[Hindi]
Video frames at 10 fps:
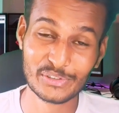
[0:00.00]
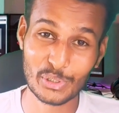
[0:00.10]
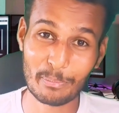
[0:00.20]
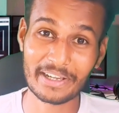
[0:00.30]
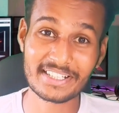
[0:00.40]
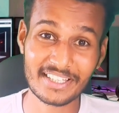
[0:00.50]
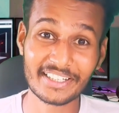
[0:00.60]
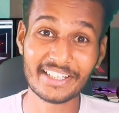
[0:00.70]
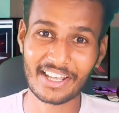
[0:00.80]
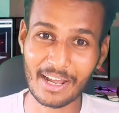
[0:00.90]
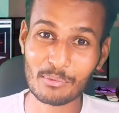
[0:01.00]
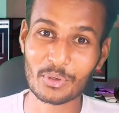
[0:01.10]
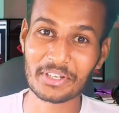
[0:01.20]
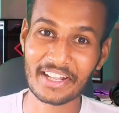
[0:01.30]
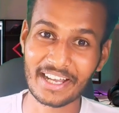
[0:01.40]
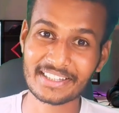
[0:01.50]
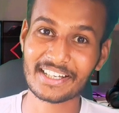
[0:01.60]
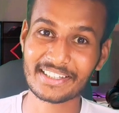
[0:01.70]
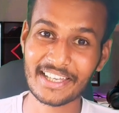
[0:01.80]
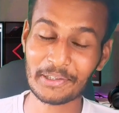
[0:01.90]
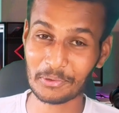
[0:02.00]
जो पाकिस्तान की हराम हरामखोरी दिखाता रहता है